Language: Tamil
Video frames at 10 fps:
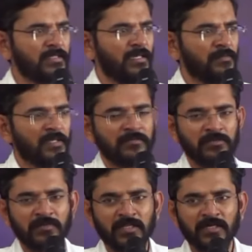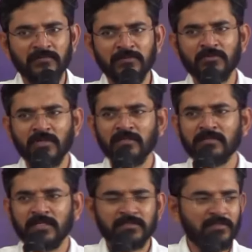ஞாயிற்றுக்கிழமைக்கு முன்பதாகவே
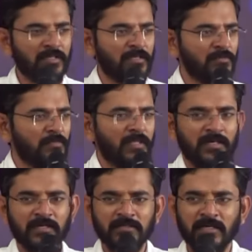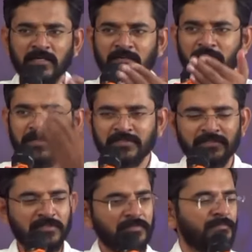மூணாவது ஞாயிற்றுக்கிழமைக்கு முன்பதாக நாங்கள் போயிட்டு
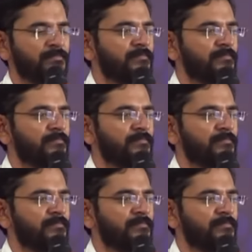இருந்தோம்